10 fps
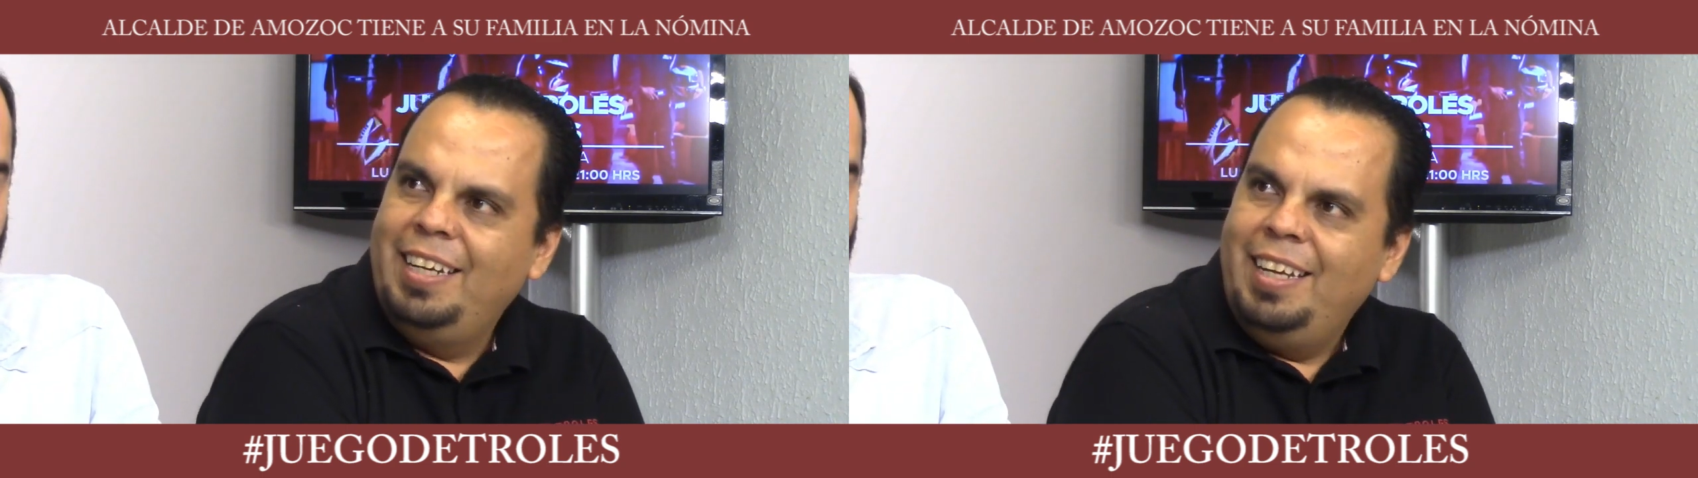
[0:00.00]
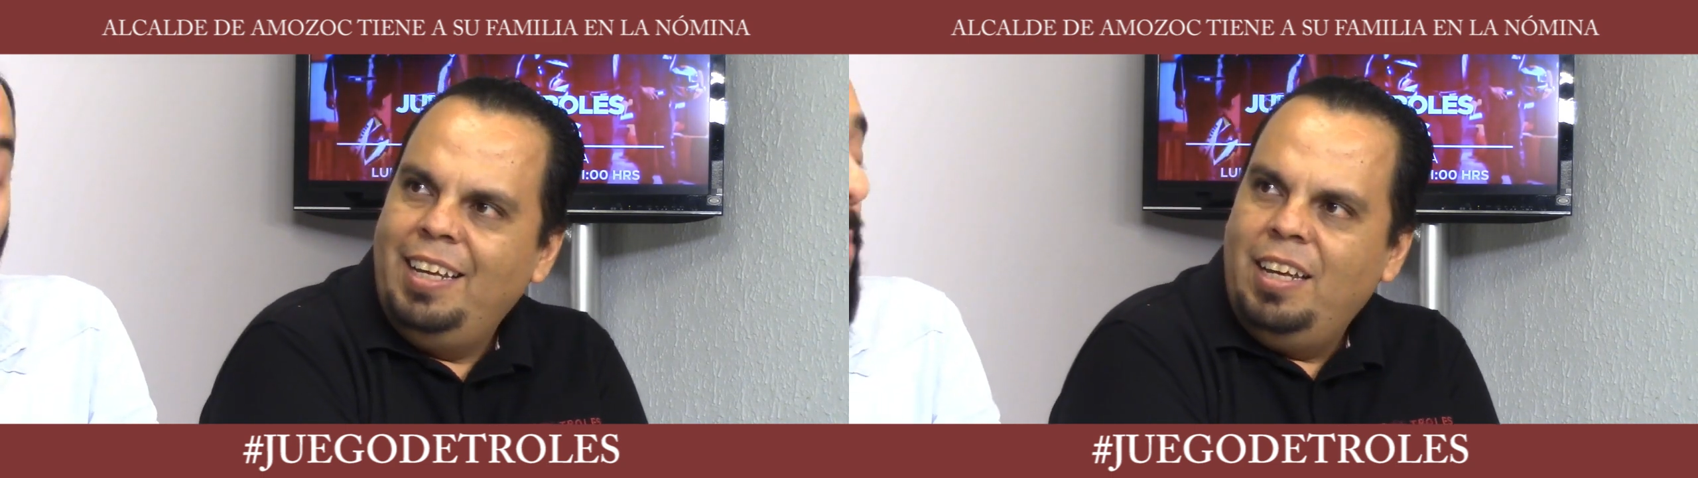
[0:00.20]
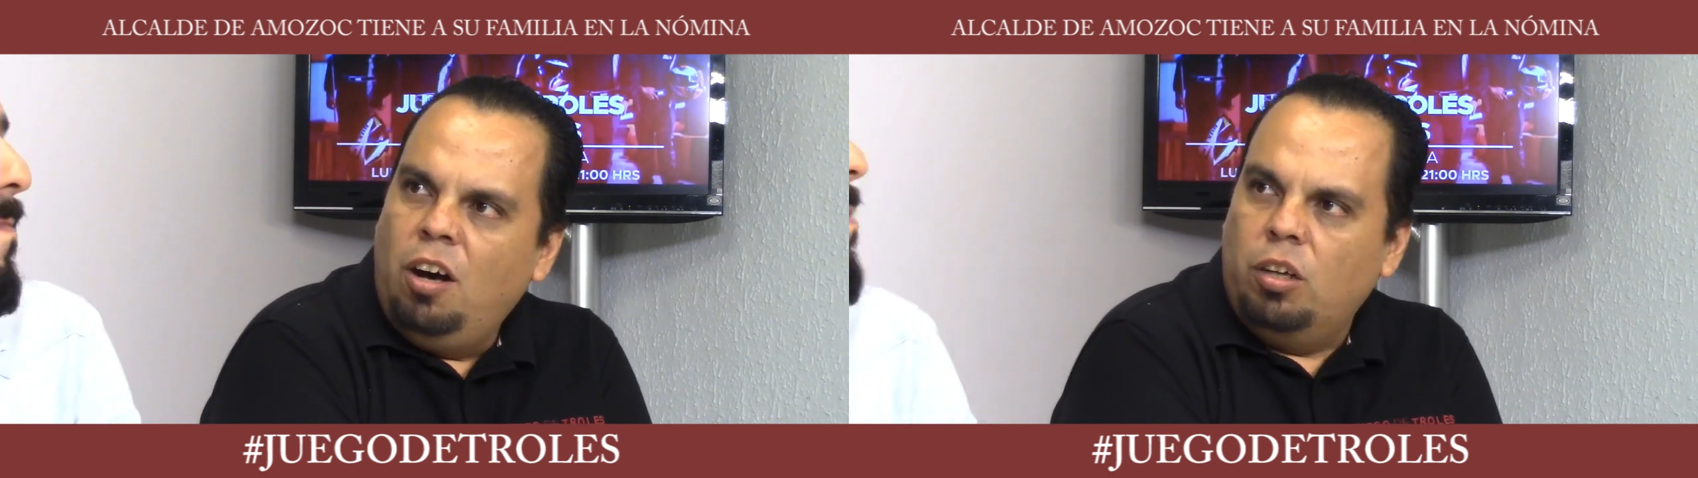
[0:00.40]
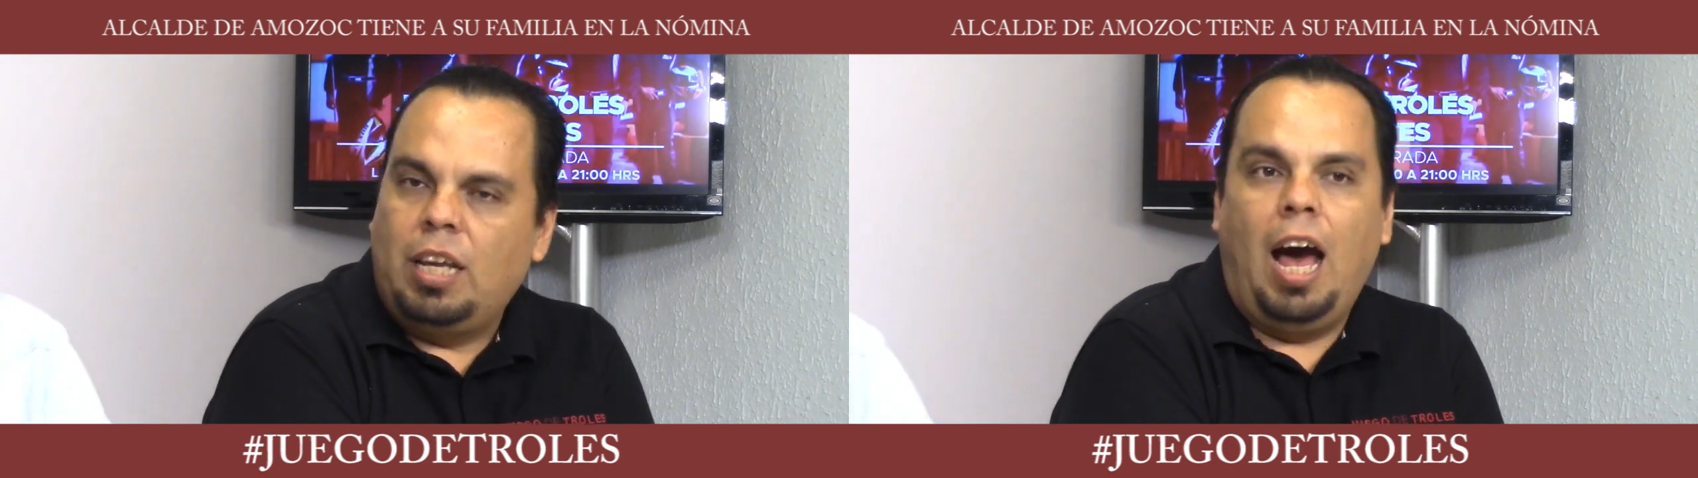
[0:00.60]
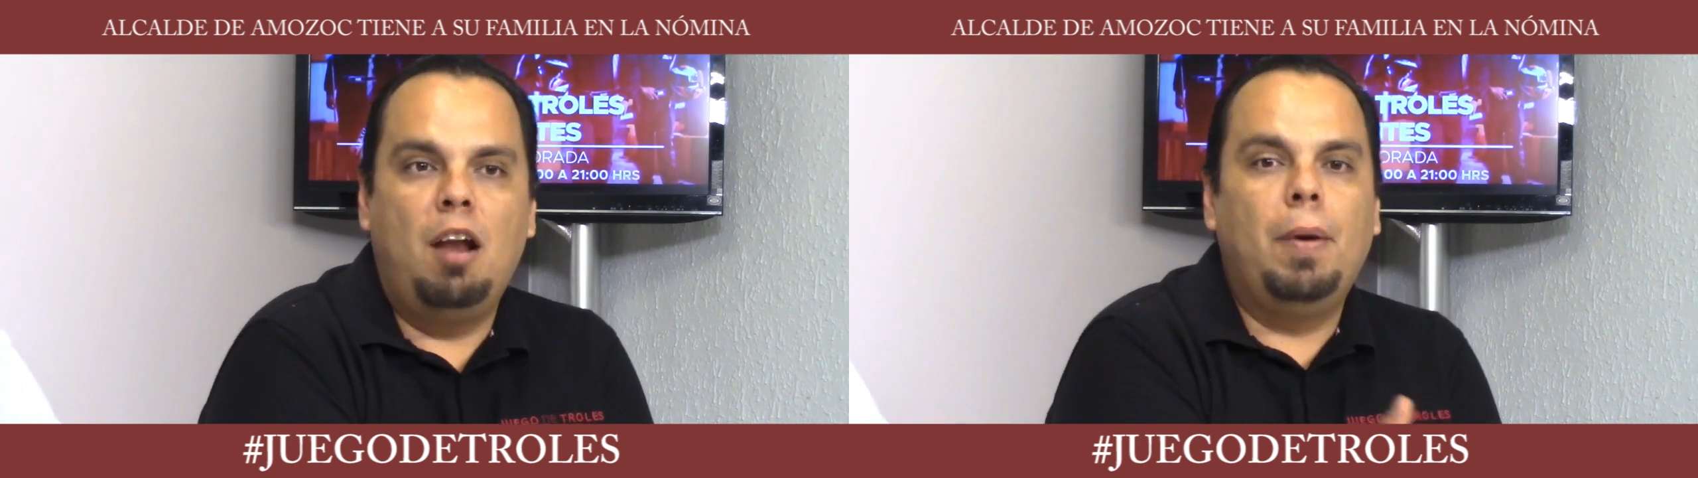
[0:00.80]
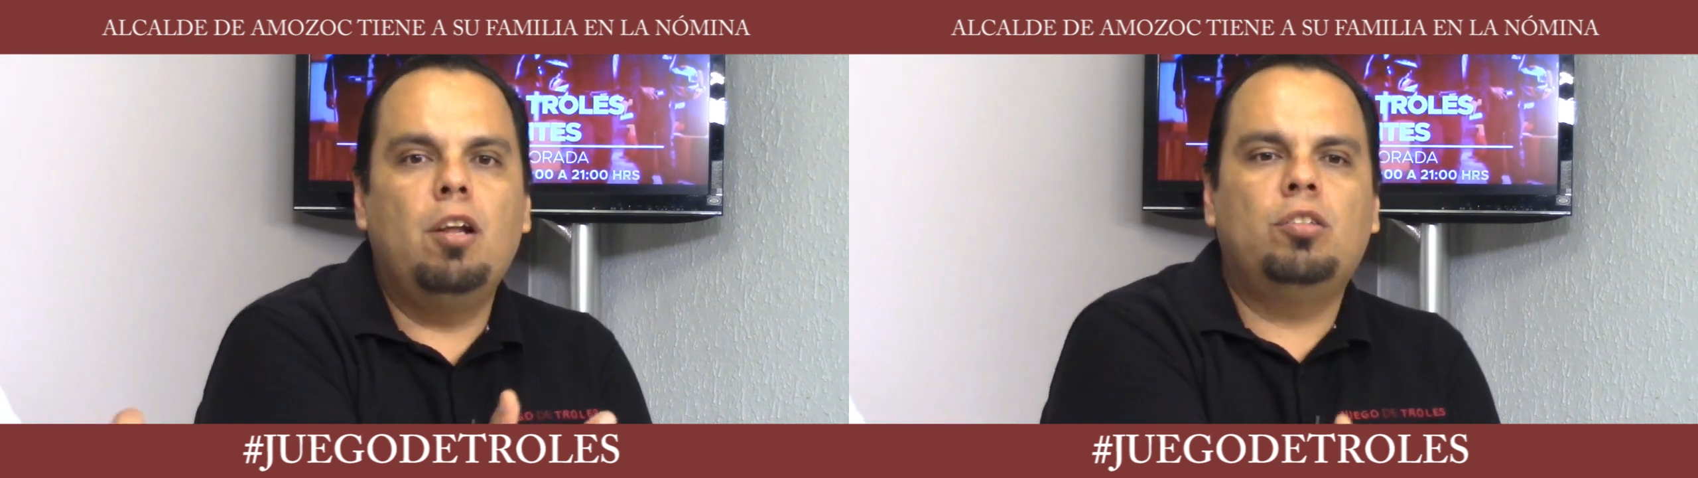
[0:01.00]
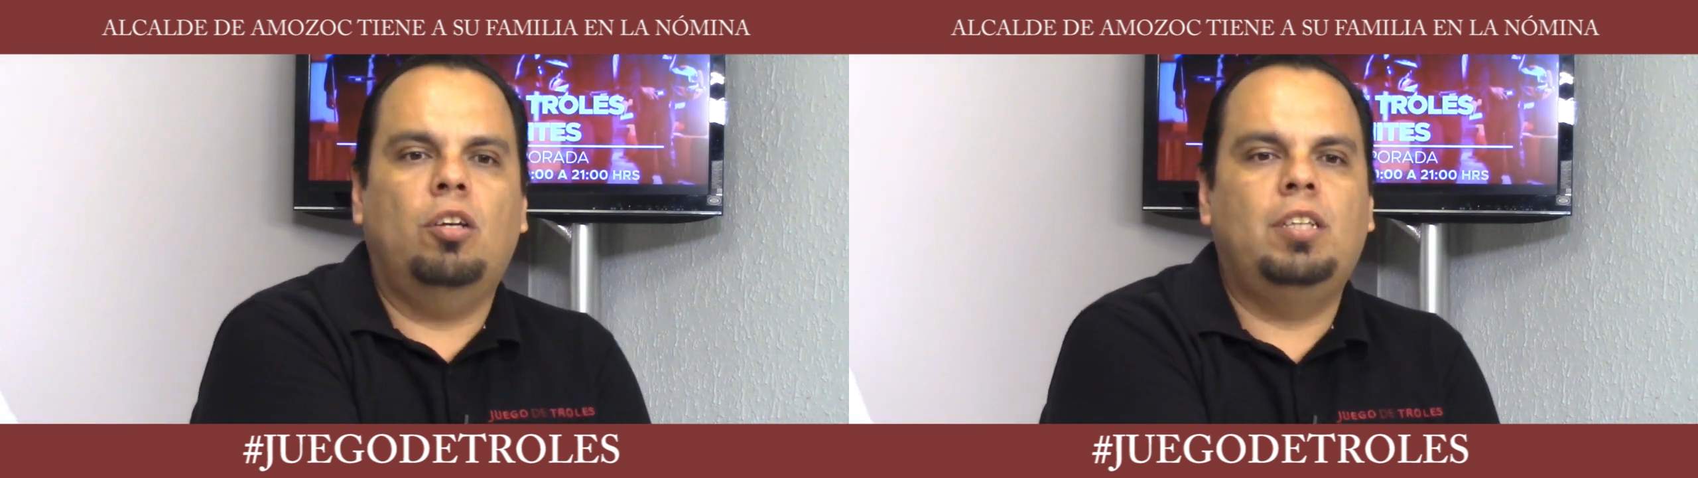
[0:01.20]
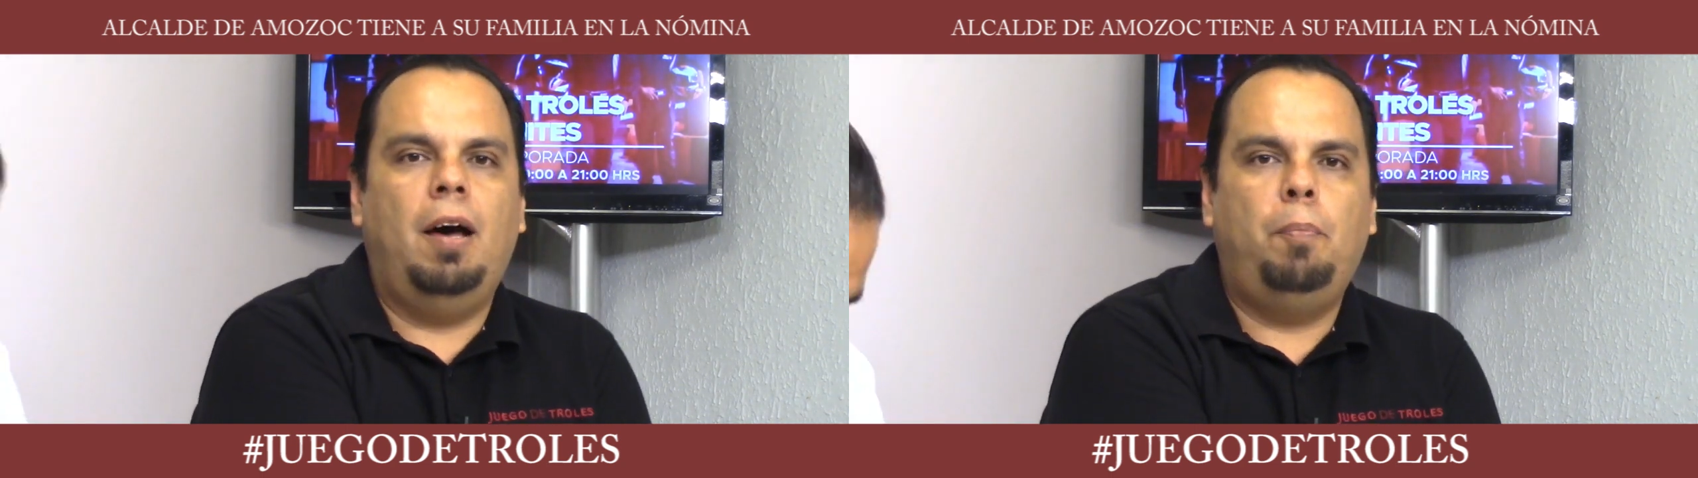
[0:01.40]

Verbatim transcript: No. O sea, al menos, o sea,